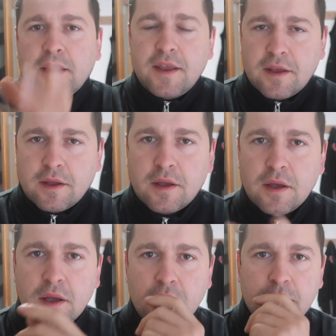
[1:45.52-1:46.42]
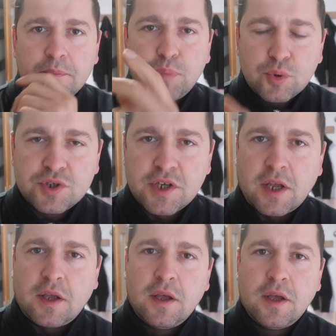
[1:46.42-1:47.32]
I
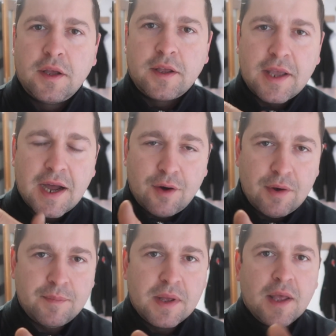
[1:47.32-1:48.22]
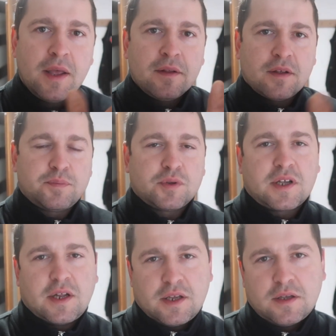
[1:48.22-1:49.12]
później jechałem na
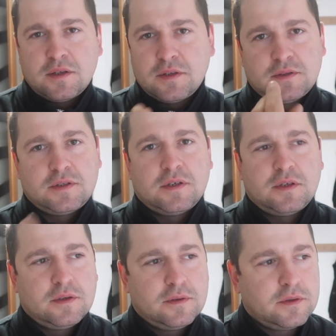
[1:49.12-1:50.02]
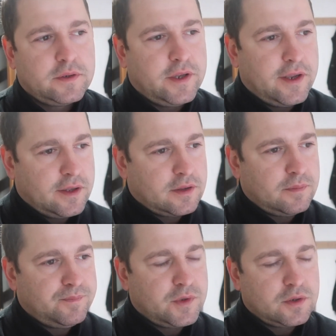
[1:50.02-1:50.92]
spotkanie z
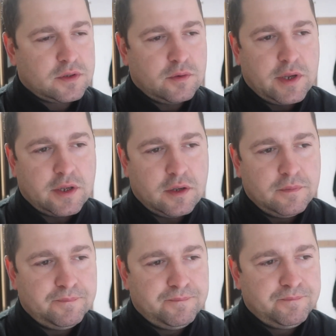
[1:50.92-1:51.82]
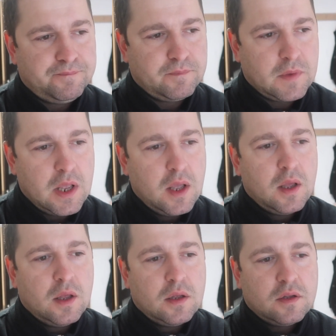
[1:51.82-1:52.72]
klientem do Ostrołęki.
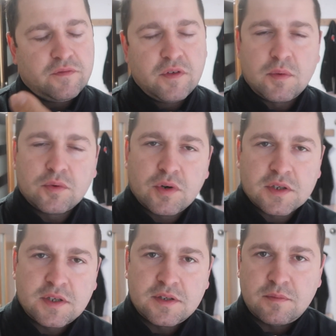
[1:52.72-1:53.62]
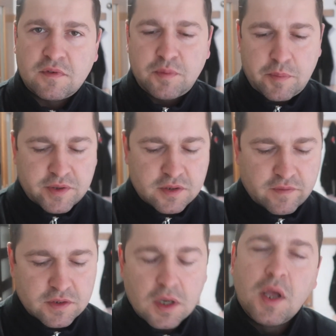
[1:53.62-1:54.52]
Z firmą, która chce ze mną
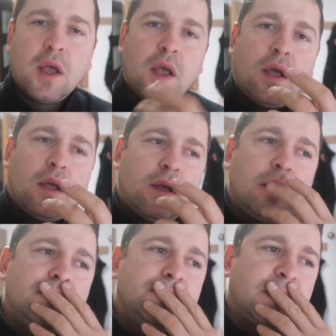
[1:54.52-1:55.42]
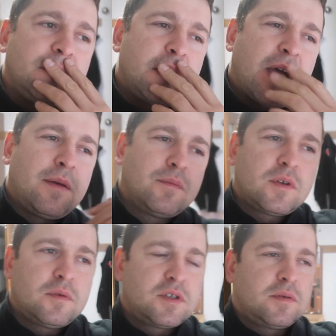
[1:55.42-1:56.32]
współpracować. I miałem
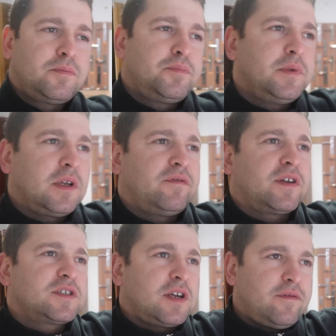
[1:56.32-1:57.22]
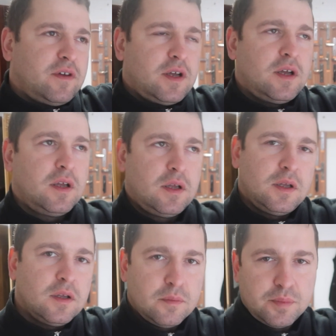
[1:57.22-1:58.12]
to jeszcze nad Warszawę,
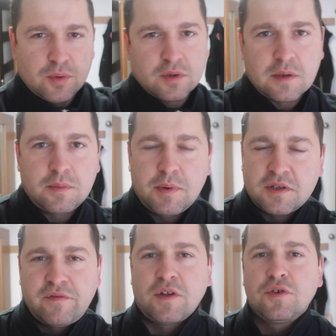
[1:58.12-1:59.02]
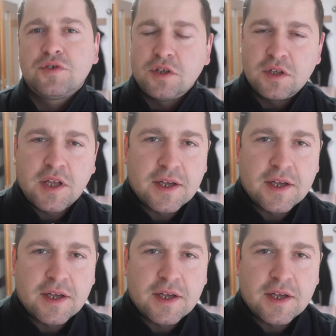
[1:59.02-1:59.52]
było tam chyba dwie godziny